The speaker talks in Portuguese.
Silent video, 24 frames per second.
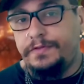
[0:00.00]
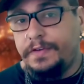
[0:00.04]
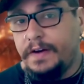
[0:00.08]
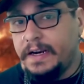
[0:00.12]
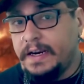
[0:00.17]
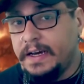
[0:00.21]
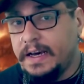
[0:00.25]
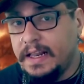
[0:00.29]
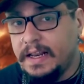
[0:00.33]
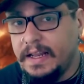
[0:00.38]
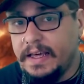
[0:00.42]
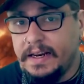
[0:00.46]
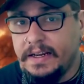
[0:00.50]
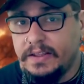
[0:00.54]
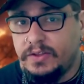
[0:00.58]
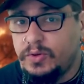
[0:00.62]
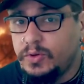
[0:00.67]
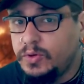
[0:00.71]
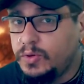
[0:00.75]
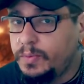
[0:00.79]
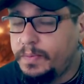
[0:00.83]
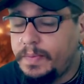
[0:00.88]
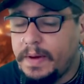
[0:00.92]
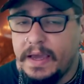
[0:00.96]
Fala galera,
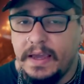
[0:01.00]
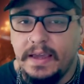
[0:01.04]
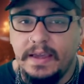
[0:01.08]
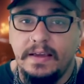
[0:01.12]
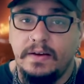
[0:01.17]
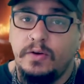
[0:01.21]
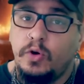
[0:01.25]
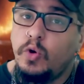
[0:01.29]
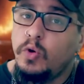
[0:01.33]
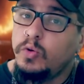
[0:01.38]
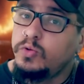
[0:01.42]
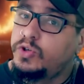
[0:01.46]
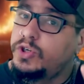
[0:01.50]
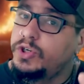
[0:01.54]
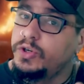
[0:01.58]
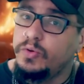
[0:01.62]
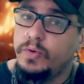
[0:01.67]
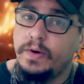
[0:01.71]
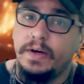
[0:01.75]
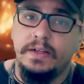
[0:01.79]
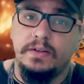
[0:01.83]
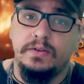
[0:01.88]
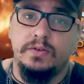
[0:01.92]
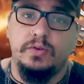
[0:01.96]
tudo bem?
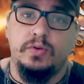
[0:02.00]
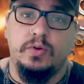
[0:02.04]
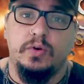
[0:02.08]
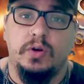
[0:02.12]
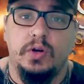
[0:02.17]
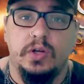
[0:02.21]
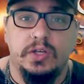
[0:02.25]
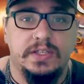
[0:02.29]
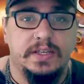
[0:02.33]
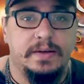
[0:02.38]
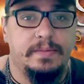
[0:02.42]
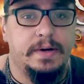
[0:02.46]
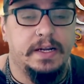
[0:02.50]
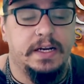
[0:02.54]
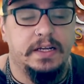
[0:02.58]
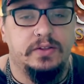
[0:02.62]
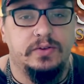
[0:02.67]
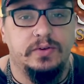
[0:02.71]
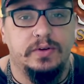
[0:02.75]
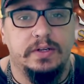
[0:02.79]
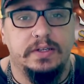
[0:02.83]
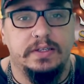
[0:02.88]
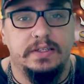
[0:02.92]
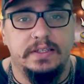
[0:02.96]
Continuando com a nossa
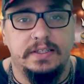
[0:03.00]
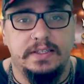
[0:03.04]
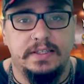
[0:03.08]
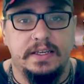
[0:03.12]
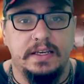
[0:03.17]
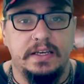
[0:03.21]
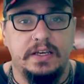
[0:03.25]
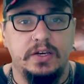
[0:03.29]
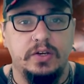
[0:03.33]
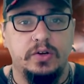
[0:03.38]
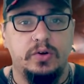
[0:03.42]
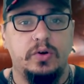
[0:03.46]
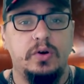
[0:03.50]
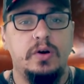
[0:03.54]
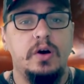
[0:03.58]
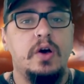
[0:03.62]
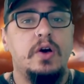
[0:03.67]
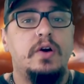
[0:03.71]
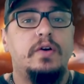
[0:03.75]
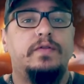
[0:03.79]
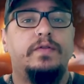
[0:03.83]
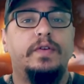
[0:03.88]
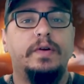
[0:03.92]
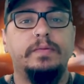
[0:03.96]
maratona de Sekiro,
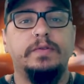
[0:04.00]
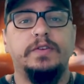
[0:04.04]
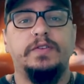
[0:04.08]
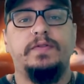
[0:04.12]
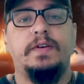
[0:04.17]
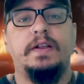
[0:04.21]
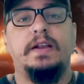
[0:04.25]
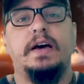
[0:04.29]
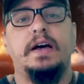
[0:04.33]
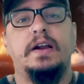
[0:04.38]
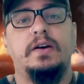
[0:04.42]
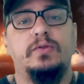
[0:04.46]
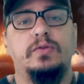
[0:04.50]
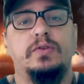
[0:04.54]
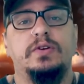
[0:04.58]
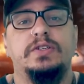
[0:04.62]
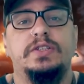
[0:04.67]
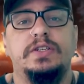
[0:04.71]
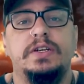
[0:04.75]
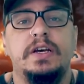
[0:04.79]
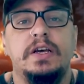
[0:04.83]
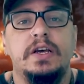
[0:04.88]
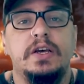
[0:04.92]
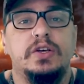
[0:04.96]
vamos falar
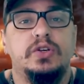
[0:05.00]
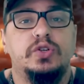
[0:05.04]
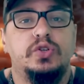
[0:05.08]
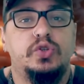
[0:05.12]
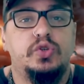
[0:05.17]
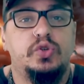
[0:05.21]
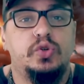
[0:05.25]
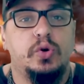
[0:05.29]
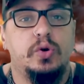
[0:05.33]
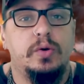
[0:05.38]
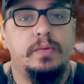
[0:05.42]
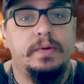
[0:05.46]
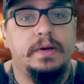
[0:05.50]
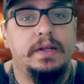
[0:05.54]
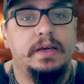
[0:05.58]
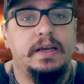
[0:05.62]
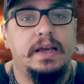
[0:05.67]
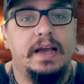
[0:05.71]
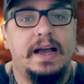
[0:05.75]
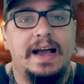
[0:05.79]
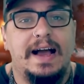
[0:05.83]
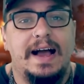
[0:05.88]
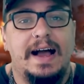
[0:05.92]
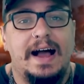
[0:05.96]
hoje sobre
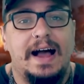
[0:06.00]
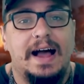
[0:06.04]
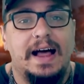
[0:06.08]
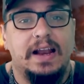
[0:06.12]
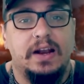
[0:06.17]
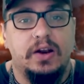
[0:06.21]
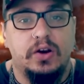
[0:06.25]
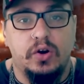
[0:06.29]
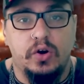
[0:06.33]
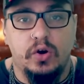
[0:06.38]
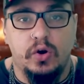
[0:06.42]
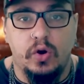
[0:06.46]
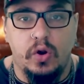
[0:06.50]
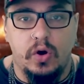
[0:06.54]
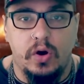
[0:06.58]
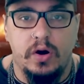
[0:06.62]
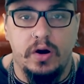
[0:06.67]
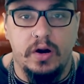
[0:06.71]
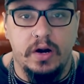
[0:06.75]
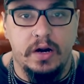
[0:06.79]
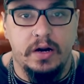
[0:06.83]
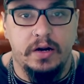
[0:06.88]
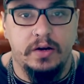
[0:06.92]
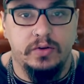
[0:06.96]
a
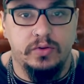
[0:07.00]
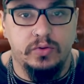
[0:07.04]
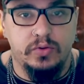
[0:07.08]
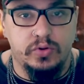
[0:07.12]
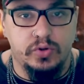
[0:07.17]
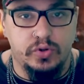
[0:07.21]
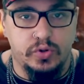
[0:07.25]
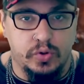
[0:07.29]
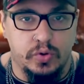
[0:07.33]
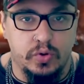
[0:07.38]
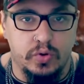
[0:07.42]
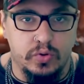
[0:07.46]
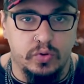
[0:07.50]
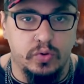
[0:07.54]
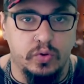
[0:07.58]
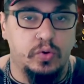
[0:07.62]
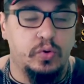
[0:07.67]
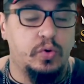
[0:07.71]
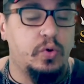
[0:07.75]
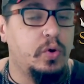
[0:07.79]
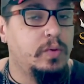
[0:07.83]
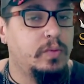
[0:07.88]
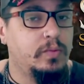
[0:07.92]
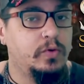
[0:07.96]
lore do jogo,
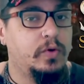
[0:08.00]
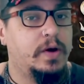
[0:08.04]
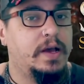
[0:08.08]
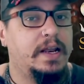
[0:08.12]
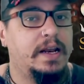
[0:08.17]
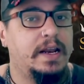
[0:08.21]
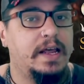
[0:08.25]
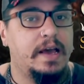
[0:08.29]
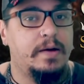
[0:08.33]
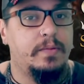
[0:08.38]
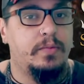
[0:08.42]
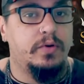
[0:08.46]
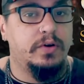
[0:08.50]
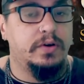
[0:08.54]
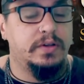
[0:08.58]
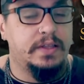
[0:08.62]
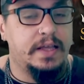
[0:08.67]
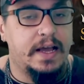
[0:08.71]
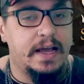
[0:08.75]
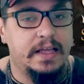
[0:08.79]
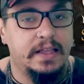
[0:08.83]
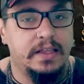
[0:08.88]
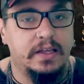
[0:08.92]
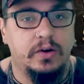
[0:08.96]
como ela é
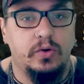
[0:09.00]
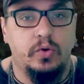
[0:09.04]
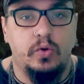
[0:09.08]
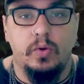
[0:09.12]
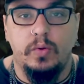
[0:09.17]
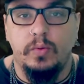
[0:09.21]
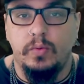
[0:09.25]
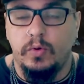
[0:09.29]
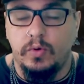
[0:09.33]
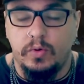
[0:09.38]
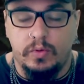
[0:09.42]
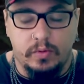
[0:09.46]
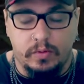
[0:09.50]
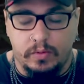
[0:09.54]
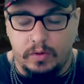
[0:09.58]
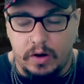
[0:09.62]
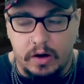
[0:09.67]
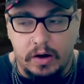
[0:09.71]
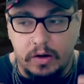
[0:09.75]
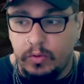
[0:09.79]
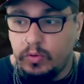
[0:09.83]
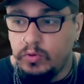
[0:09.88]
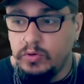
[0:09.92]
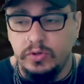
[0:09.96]
abordada, como
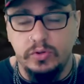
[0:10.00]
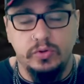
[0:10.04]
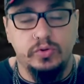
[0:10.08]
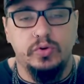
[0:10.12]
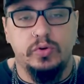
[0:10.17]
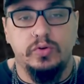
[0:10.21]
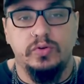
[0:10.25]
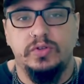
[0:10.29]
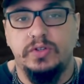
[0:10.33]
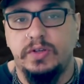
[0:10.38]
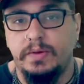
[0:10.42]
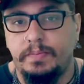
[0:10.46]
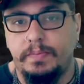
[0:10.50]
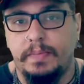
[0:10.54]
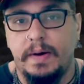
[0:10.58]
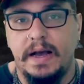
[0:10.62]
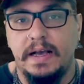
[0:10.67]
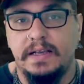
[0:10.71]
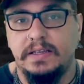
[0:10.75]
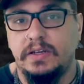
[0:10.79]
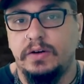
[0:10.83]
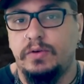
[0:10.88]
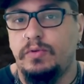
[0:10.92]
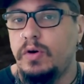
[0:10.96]
aonde o jogo se
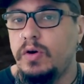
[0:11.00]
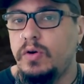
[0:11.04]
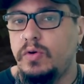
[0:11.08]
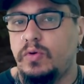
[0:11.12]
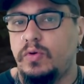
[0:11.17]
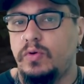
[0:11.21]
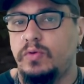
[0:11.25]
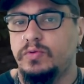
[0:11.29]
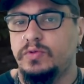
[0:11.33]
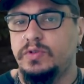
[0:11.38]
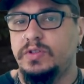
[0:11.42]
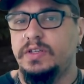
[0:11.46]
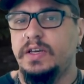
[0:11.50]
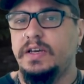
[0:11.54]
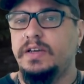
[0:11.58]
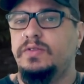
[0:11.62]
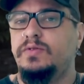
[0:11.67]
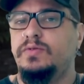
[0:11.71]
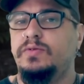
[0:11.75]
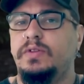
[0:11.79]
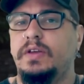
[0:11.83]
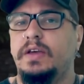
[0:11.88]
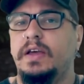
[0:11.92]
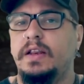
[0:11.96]
passa, qual é o
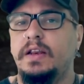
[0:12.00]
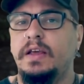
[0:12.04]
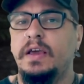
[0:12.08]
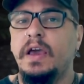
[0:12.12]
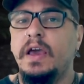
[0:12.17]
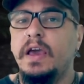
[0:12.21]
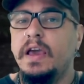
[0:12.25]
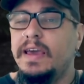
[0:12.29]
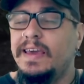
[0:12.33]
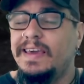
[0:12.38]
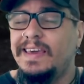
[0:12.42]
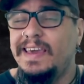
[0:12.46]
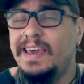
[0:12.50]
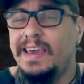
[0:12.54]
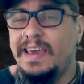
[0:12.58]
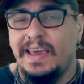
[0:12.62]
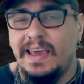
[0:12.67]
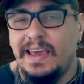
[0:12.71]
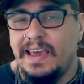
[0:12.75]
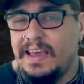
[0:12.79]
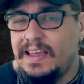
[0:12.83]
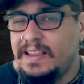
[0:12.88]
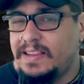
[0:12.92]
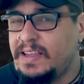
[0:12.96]
conceito dele e
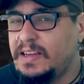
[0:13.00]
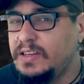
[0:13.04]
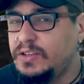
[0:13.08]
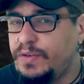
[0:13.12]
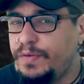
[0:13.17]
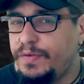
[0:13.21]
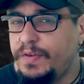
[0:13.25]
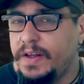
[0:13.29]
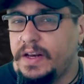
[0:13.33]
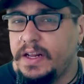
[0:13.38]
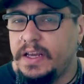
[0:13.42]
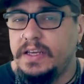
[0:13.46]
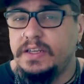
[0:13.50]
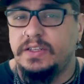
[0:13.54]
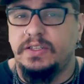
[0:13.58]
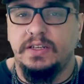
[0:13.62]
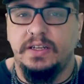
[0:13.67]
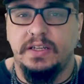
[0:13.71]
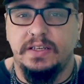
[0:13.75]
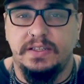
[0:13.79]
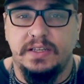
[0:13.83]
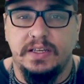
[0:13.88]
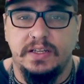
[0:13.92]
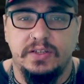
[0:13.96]
tá diferente
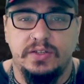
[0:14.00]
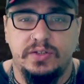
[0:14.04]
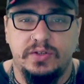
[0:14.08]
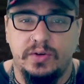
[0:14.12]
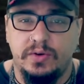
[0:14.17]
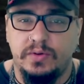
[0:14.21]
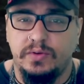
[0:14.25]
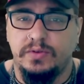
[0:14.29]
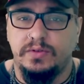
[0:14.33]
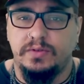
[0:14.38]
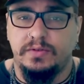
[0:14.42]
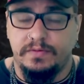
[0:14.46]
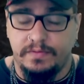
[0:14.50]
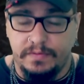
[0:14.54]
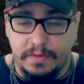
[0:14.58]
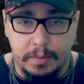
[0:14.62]
da série Souls?